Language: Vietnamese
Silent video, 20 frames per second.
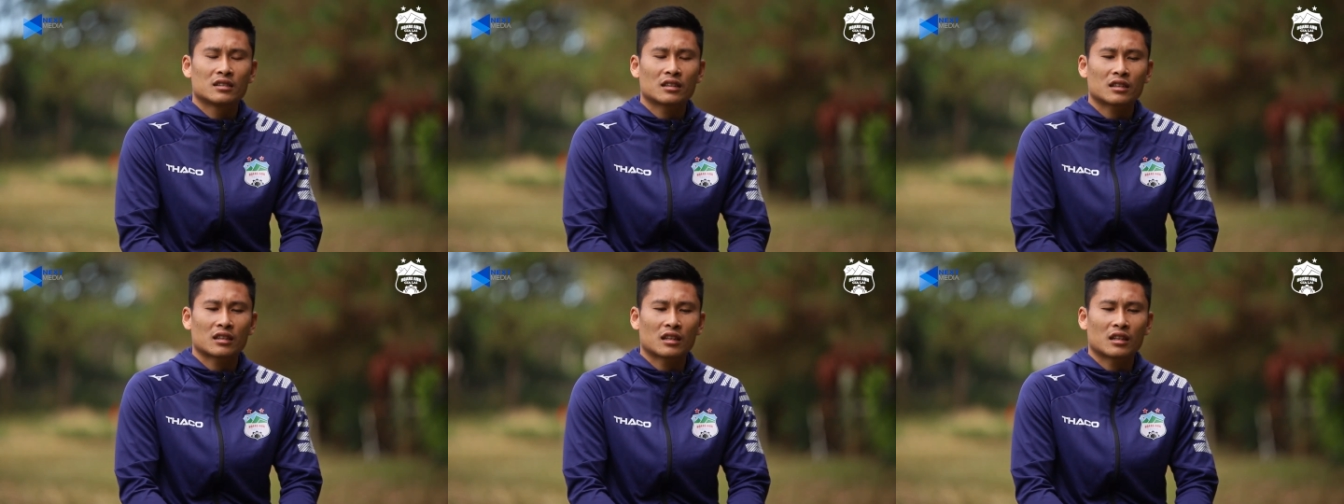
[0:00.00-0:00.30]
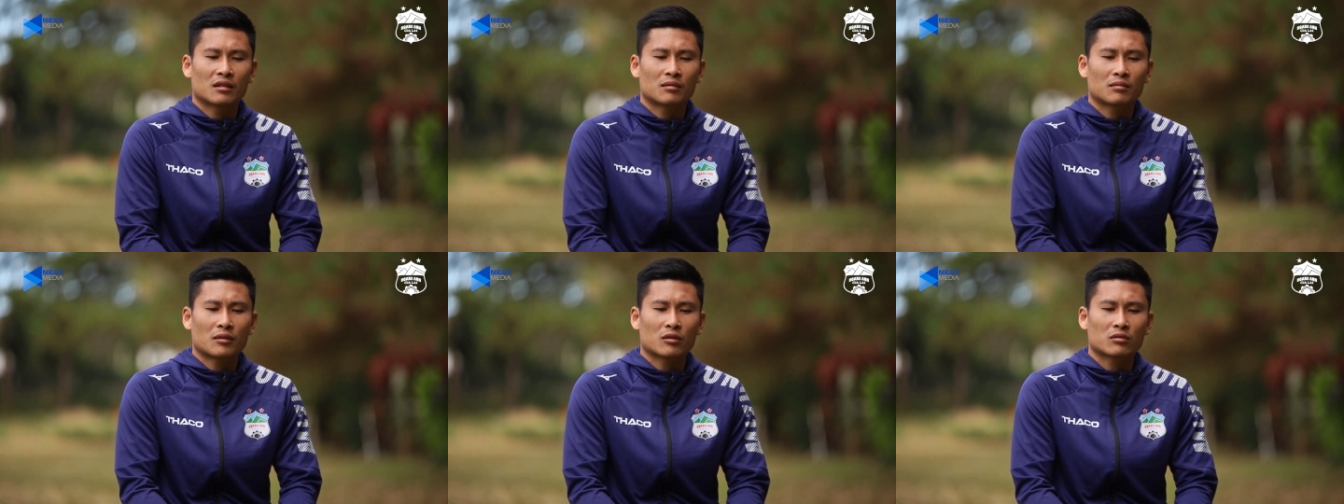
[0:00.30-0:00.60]
nhất
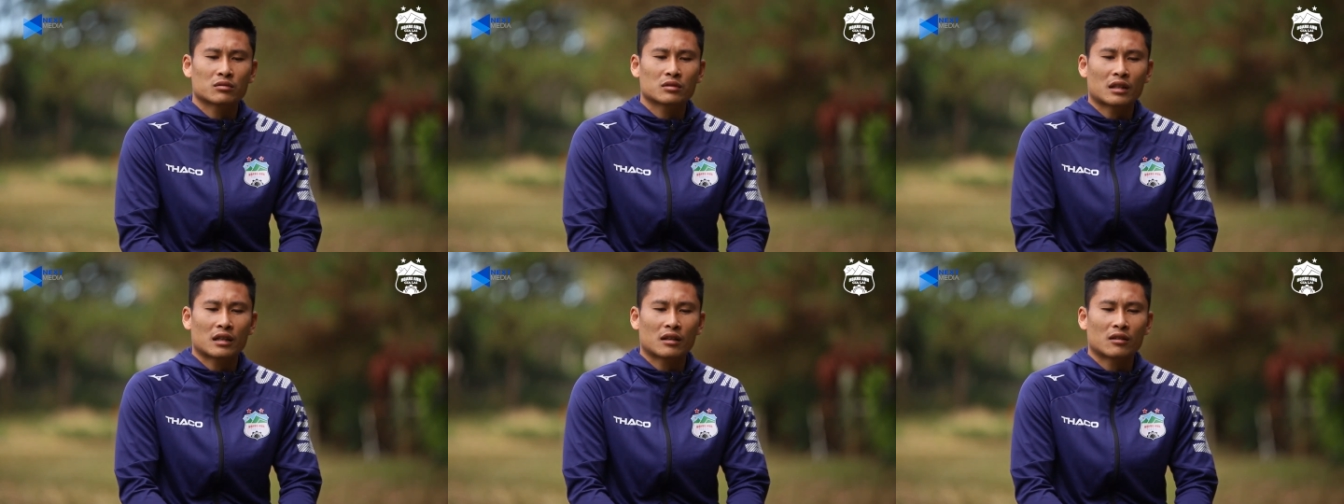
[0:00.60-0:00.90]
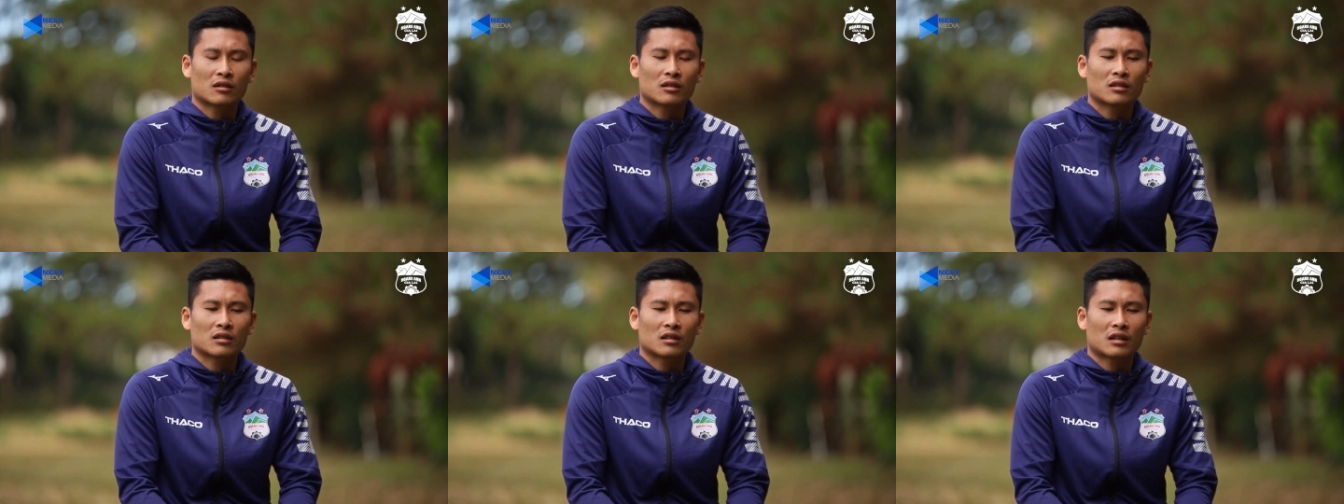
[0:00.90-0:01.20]
là mong
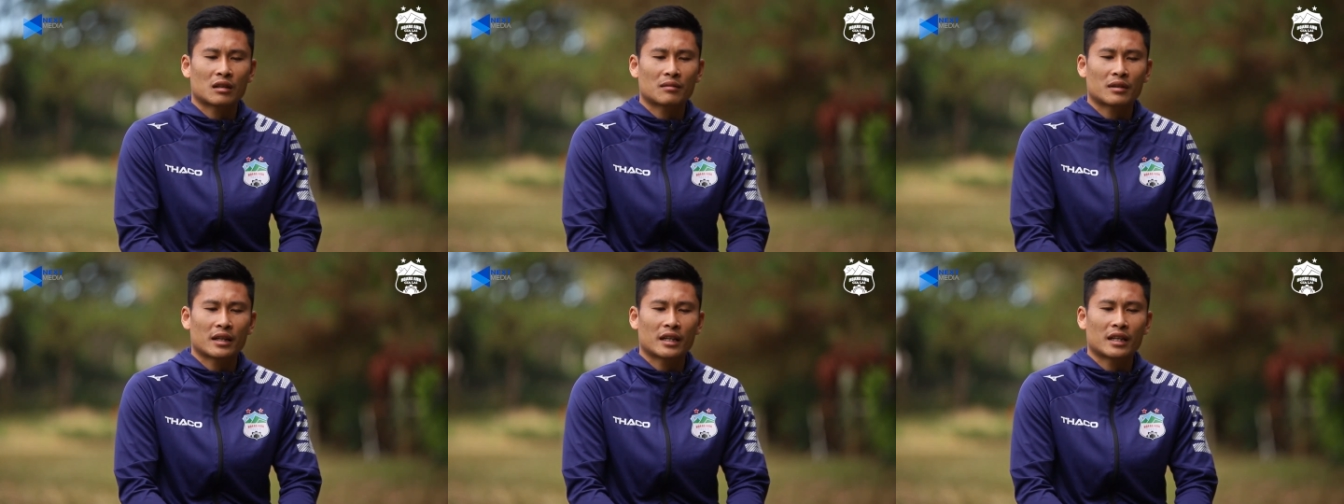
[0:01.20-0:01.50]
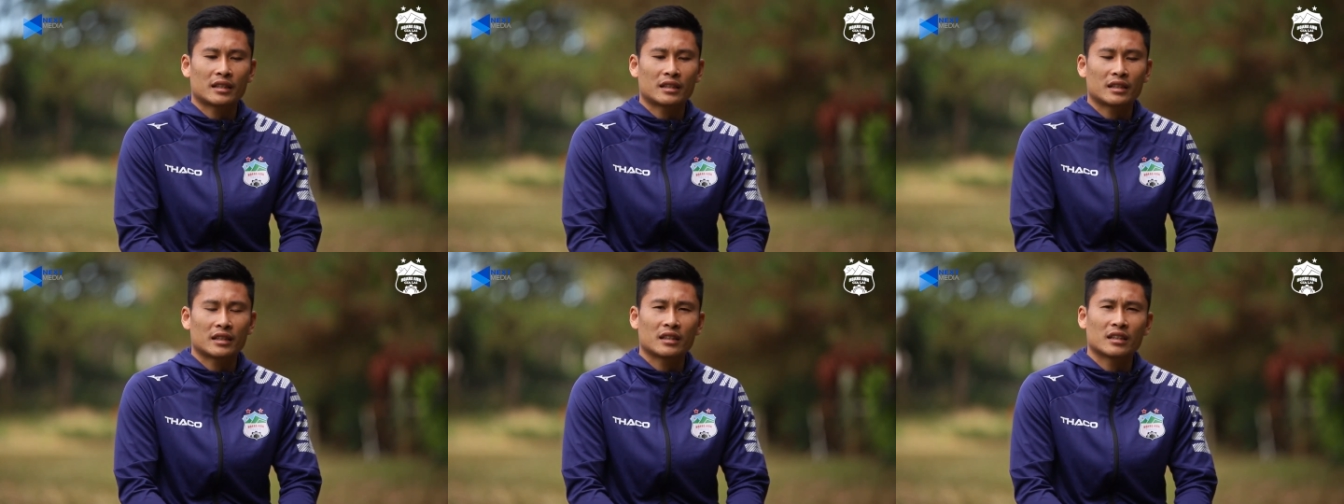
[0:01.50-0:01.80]
sau năm
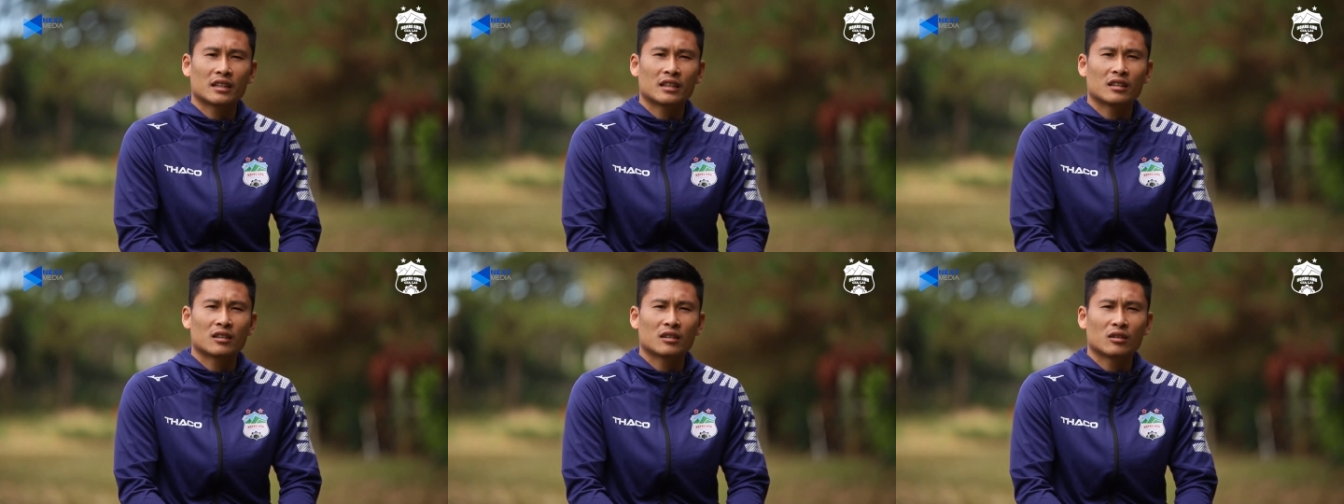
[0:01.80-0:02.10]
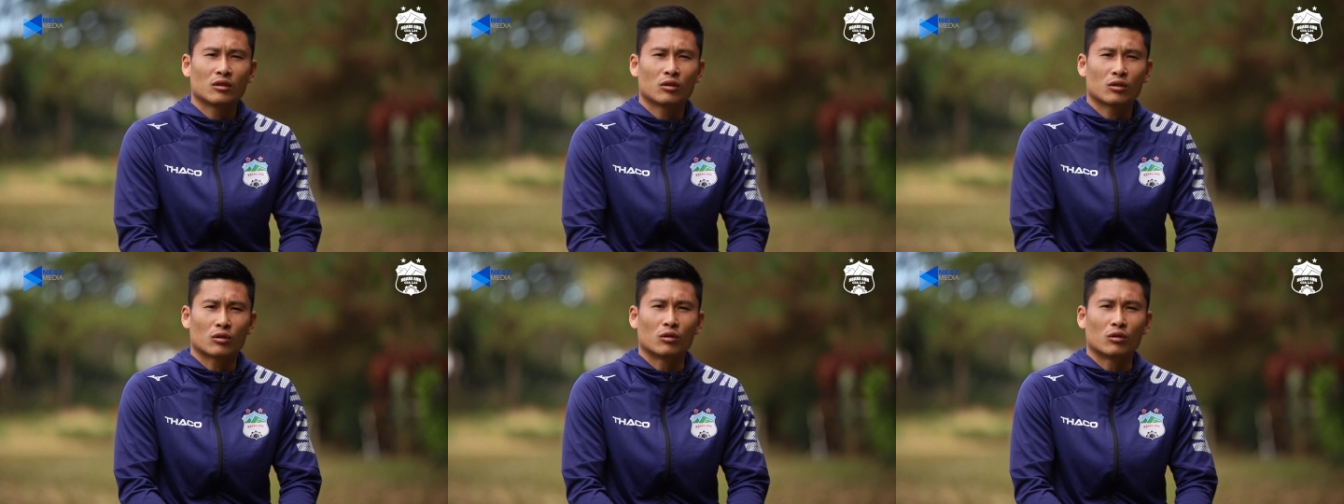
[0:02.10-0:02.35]
nay thì ờ,